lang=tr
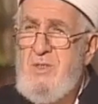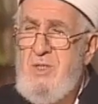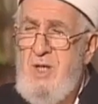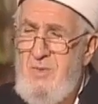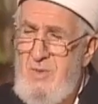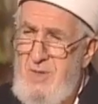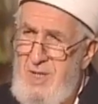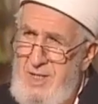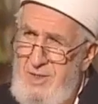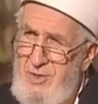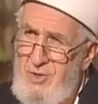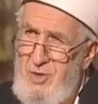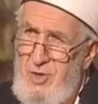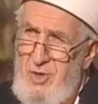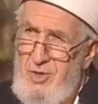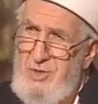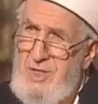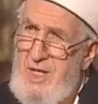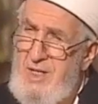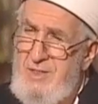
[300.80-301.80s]
kabul
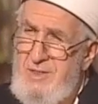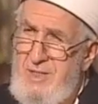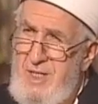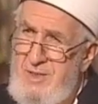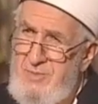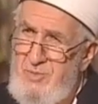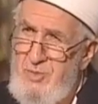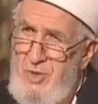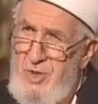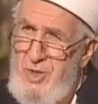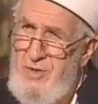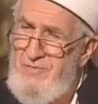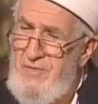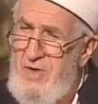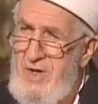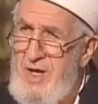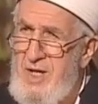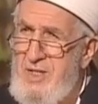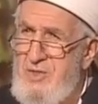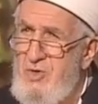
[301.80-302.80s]
ediyor, reddetmiyor
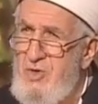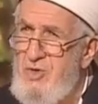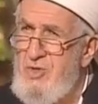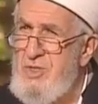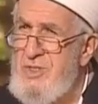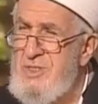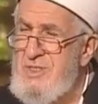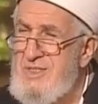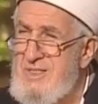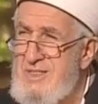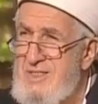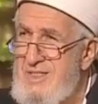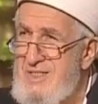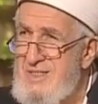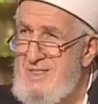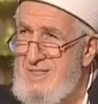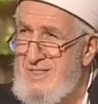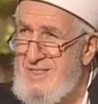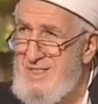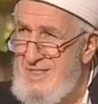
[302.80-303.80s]
fakat onun
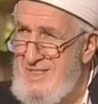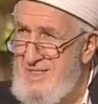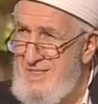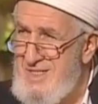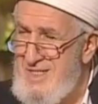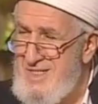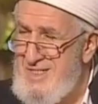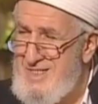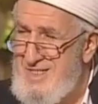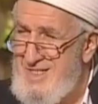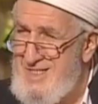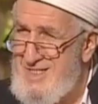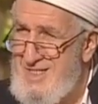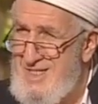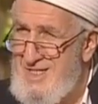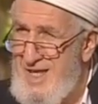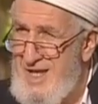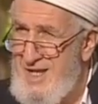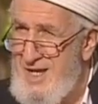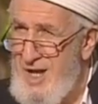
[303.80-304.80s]
çizdiği
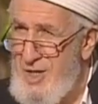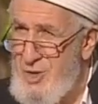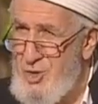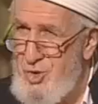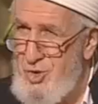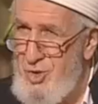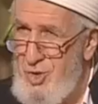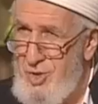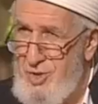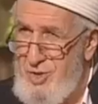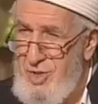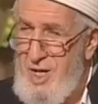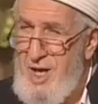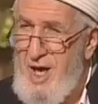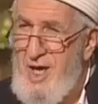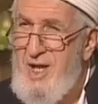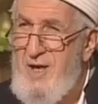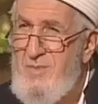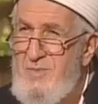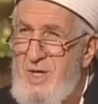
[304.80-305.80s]
çizgileri aşıyor.
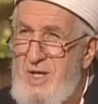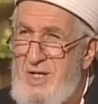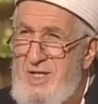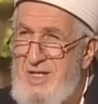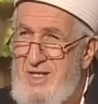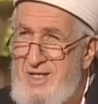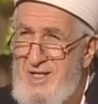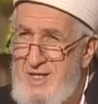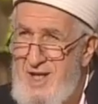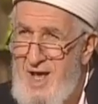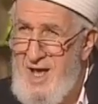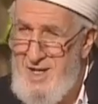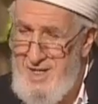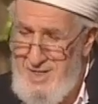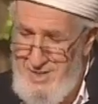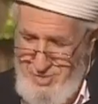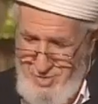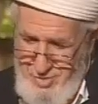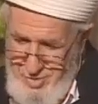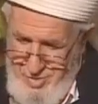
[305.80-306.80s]
Haramlarını ihlal
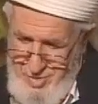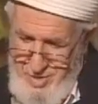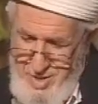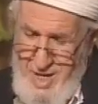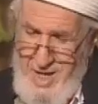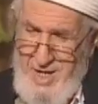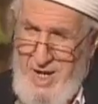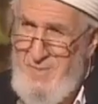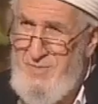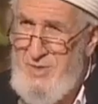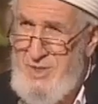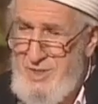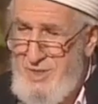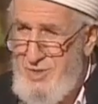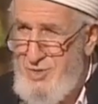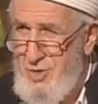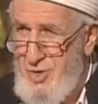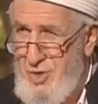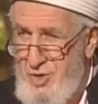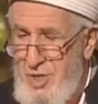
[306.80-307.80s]
ediyor. Haram
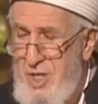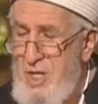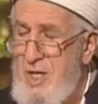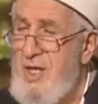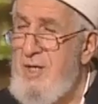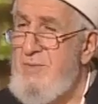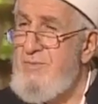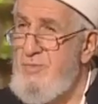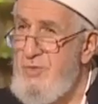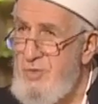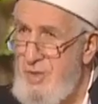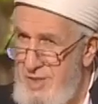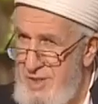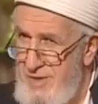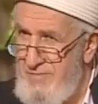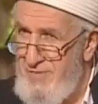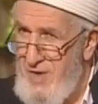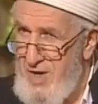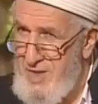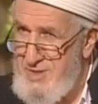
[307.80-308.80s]
işliyor. Buna
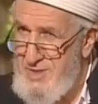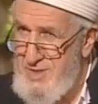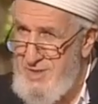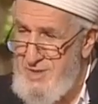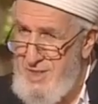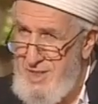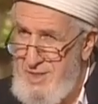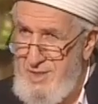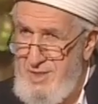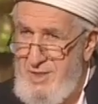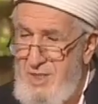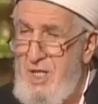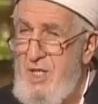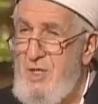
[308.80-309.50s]
da fasık denir.